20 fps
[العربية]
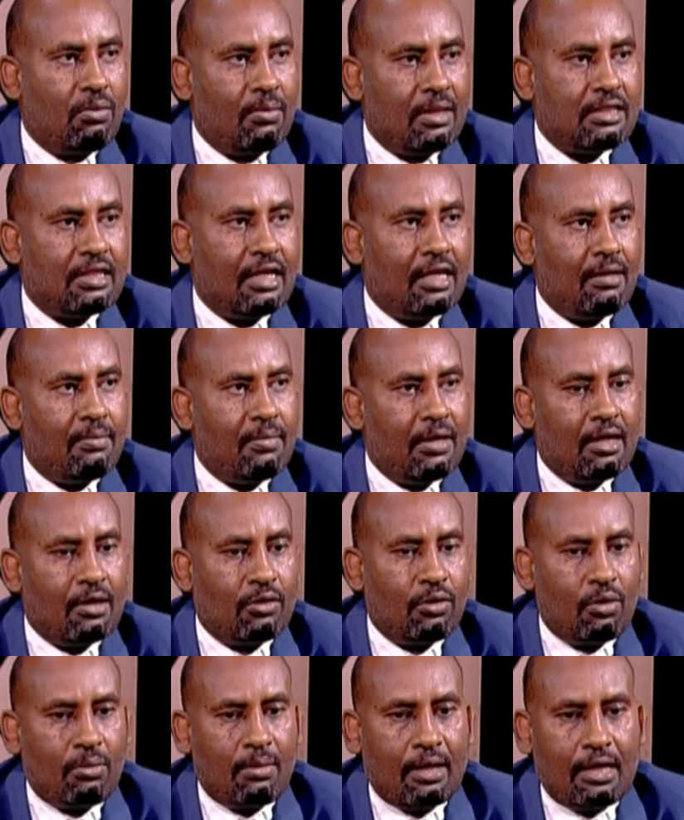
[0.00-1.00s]
مثل
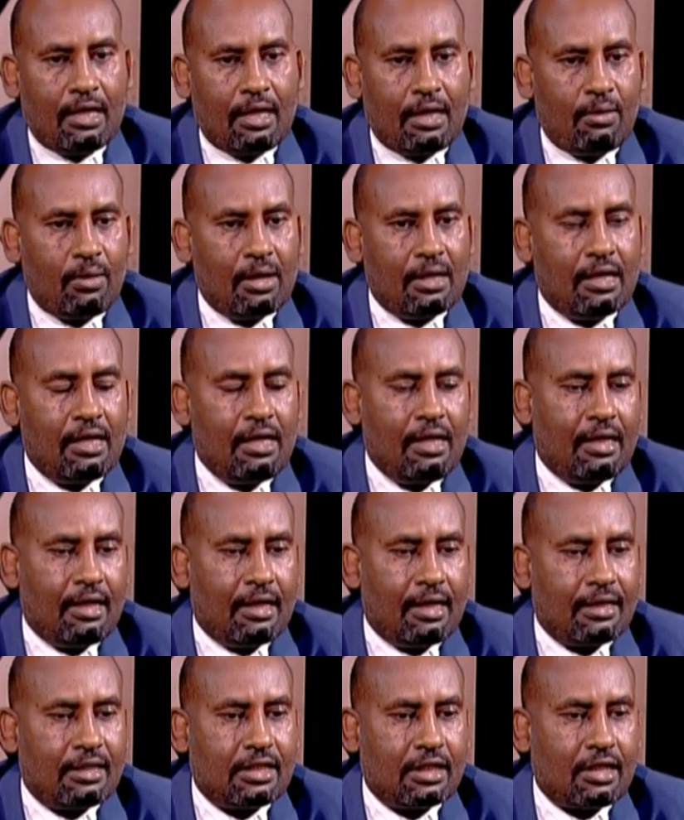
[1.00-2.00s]
بالضمنه
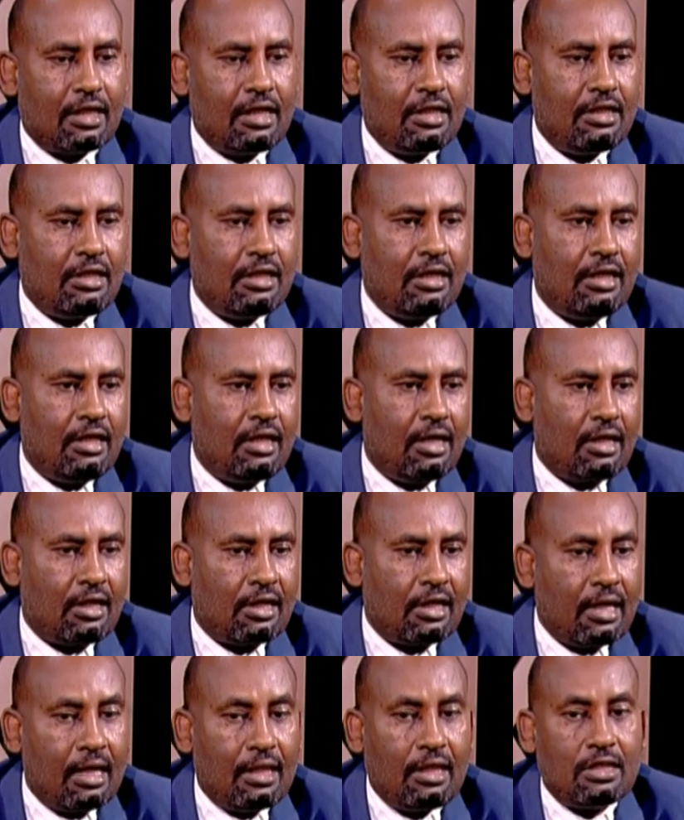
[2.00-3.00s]
والشطرنج هي
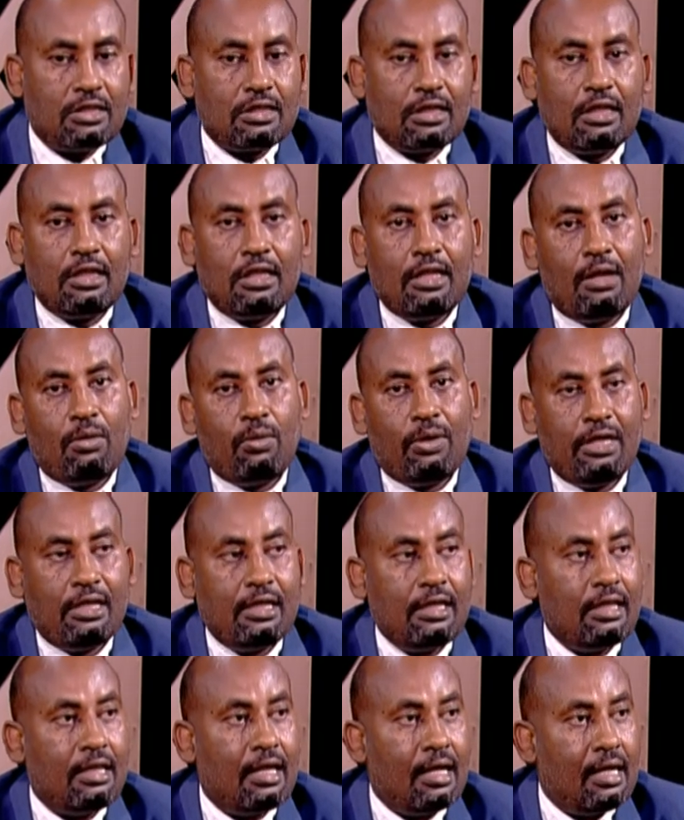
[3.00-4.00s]
الرياضه الذهنيه
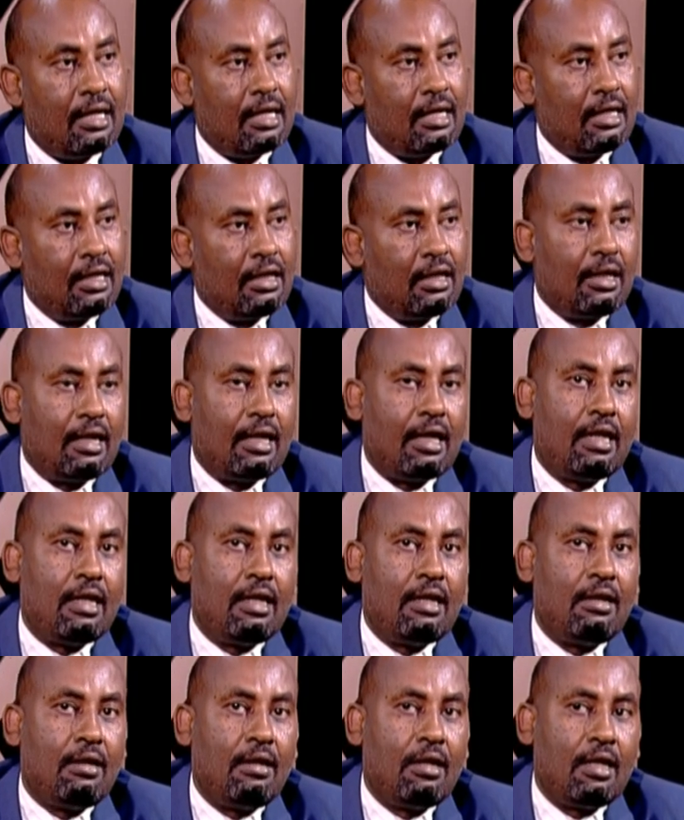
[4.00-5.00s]
الوحيده
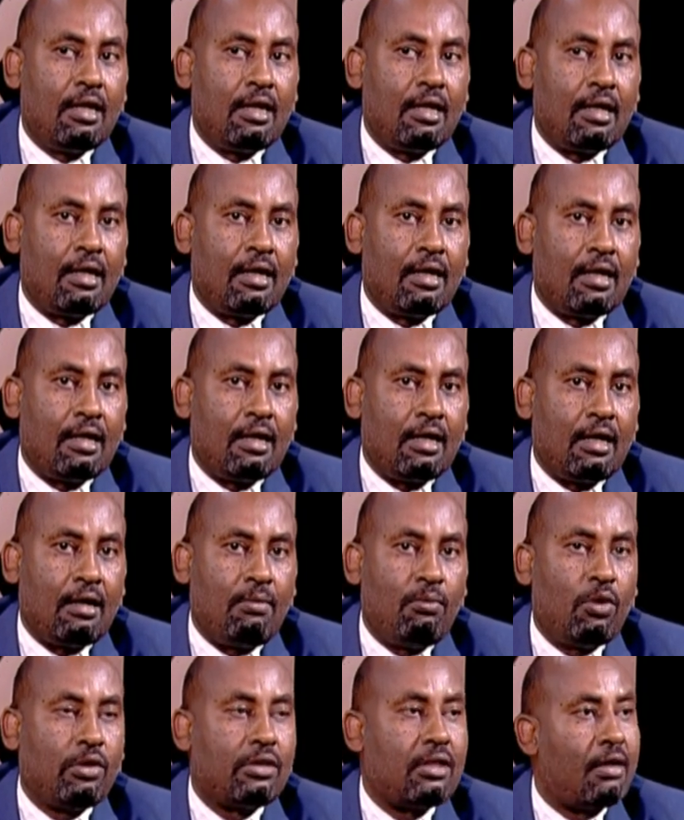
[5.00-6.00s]
آه،
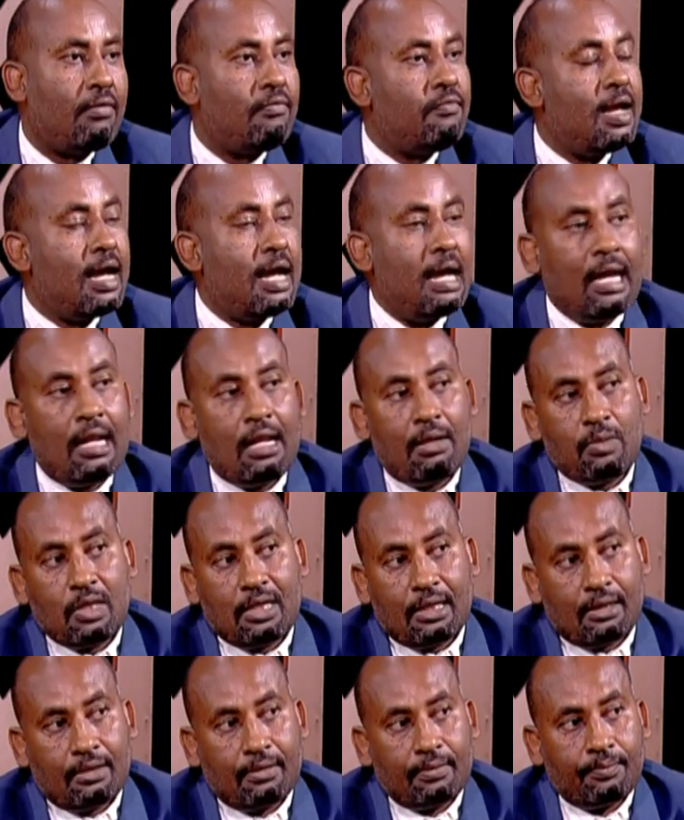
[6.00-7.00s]
المحترف بها
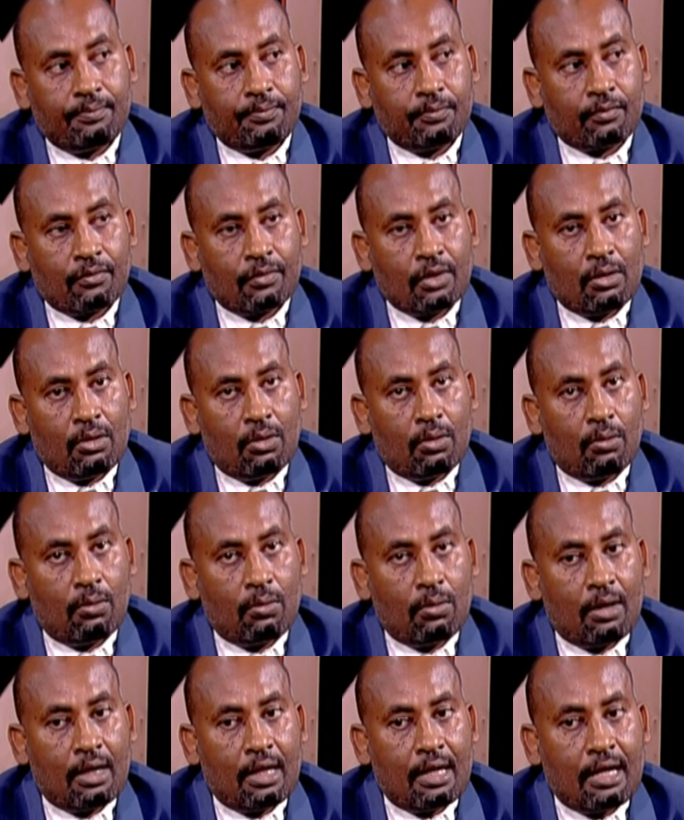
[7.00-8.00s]
عالميا
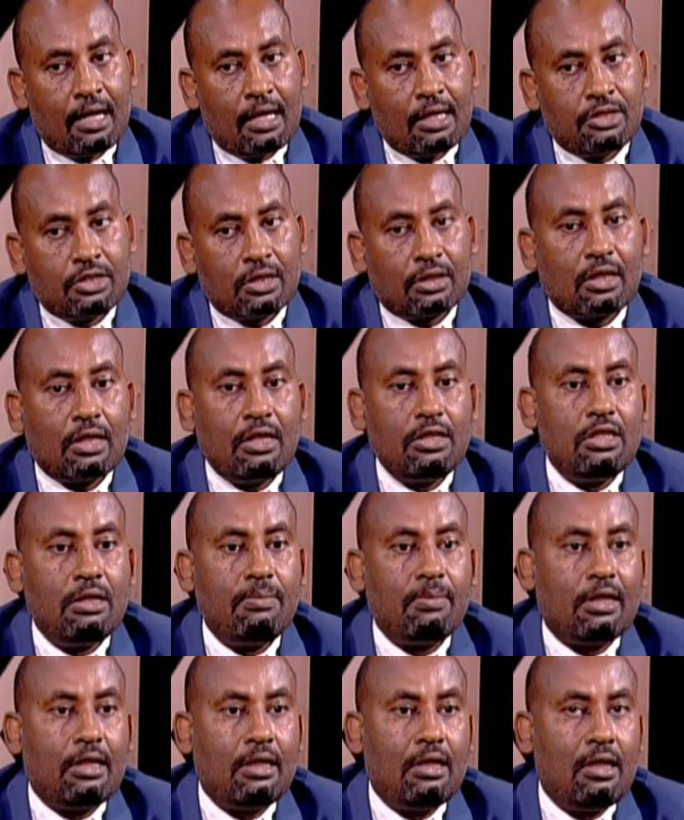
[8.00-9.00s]
والشطرنج
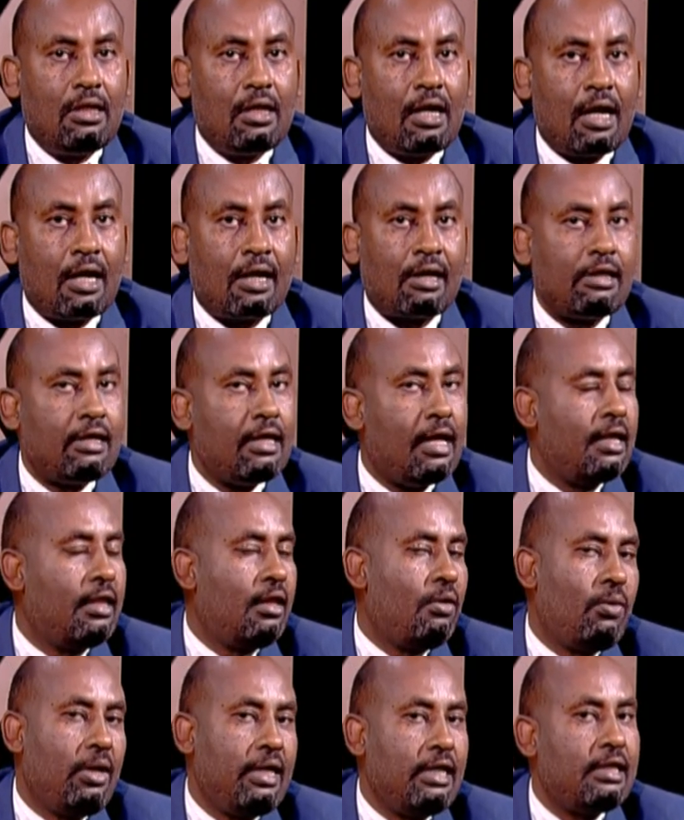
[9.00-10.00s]
يمكن الرياضه
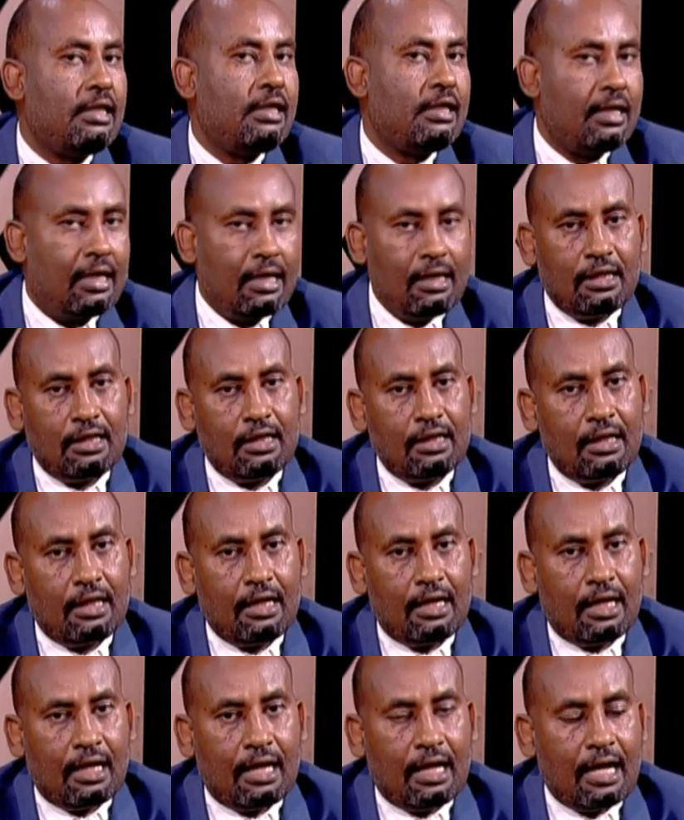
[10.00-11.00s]
الوحيده
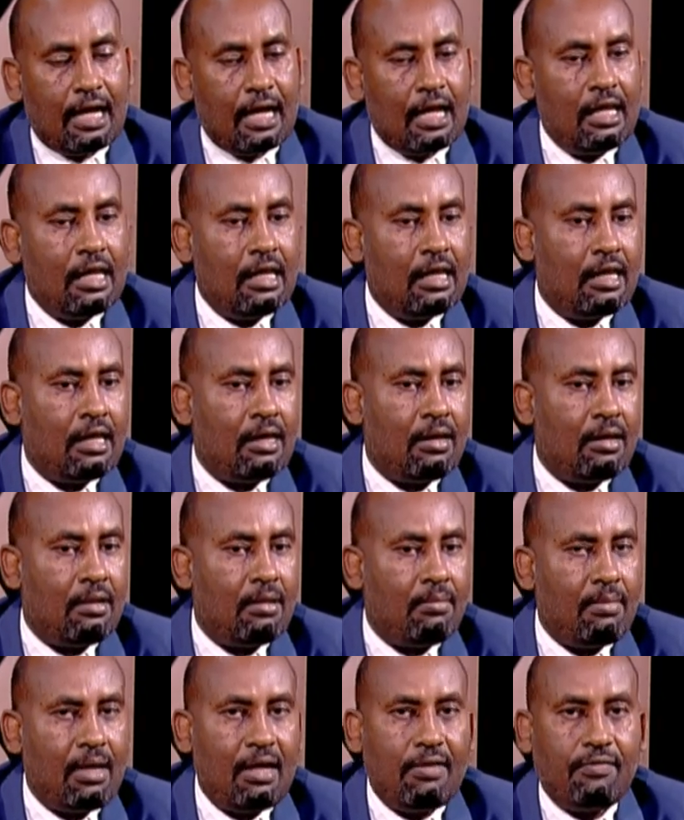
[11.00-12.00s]
ما